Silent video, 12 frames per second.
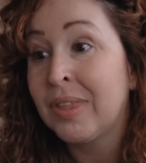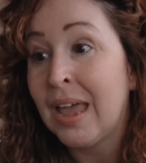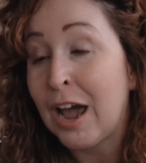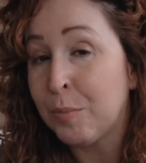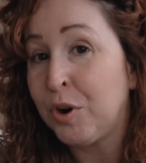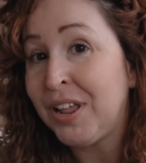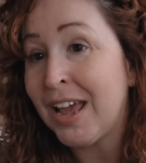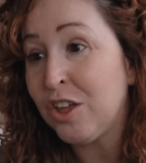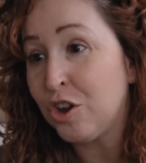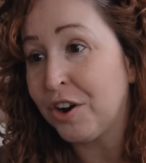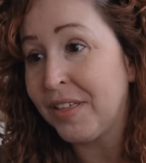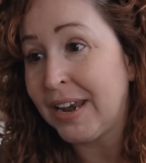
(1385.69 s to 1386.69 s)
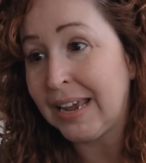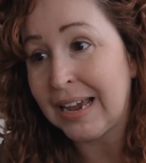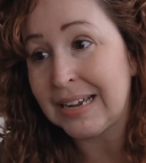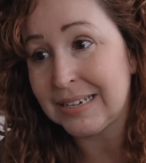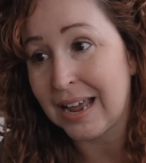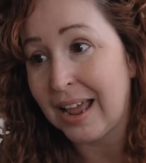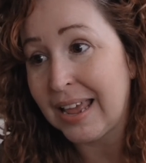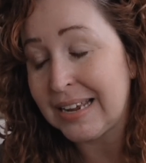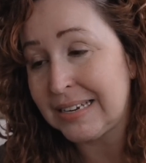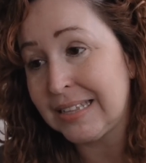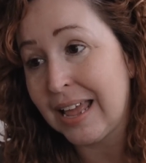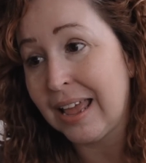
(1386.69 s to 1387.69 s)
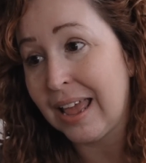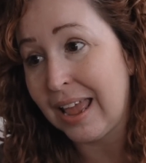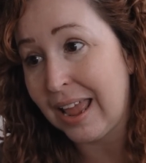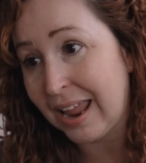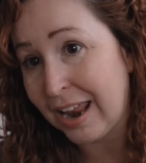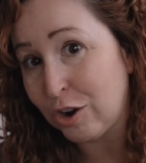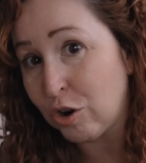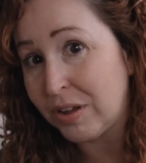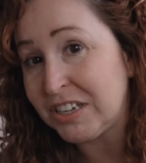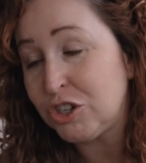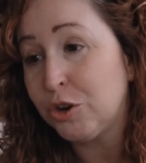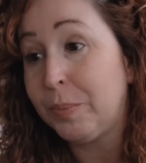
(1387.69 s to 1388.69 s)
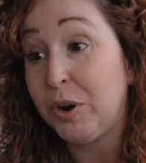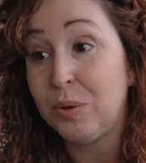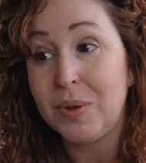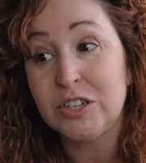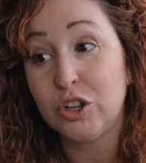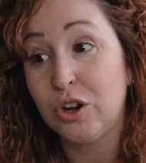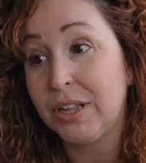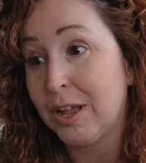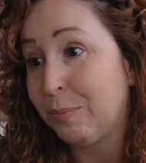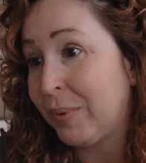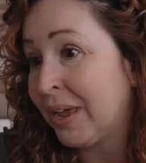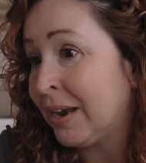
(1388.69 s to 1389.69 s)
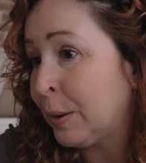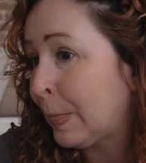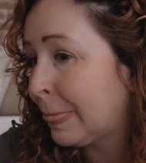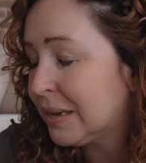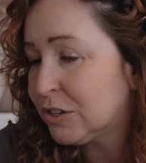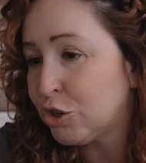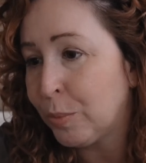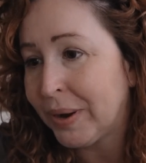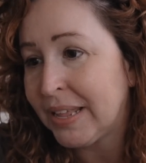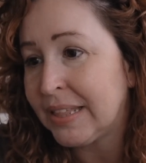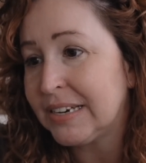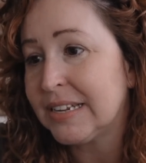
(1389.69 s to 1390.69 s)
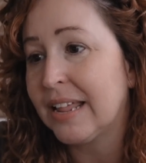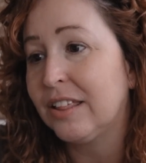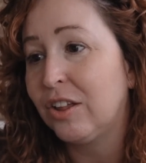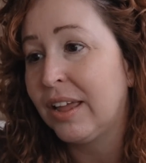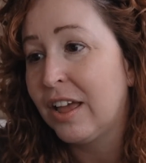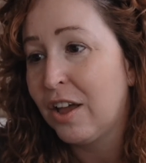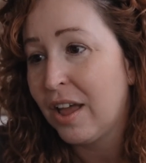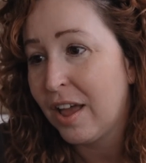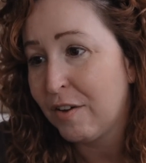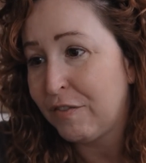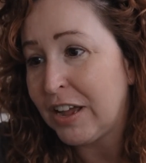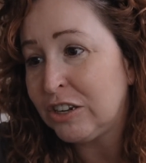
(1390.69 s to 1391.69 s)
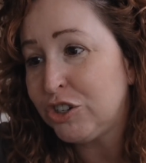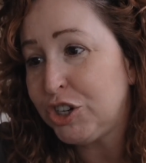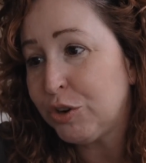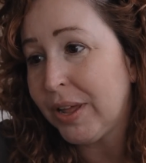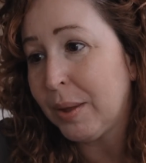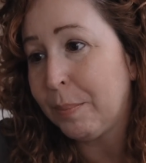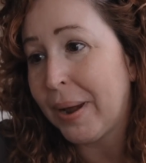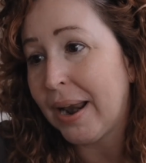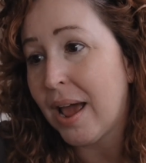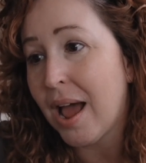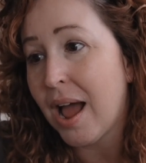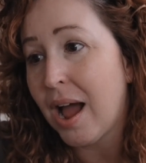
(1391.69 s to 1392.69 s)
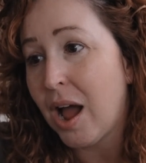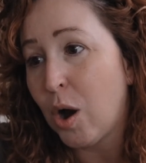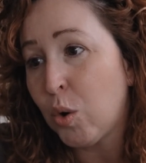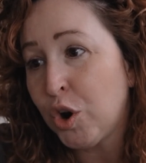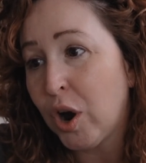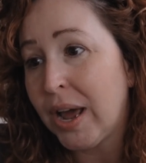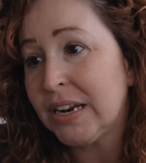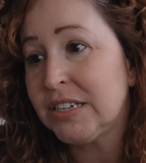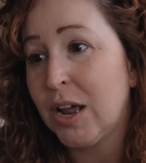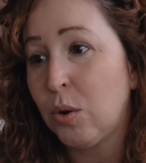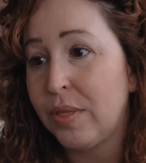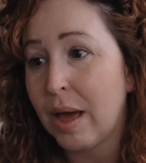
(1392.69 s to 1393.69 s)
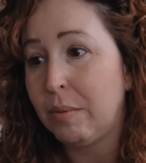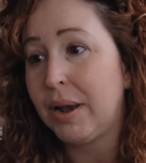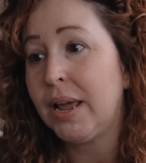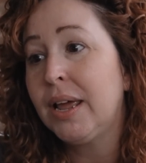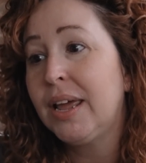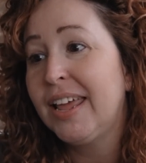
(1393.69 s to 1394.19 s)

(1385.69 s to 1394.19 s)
Armonía y orden en casa. Este eh, no lo he hecho, pero he visto que también súper interesante. Feng Shui para un hogar saludable.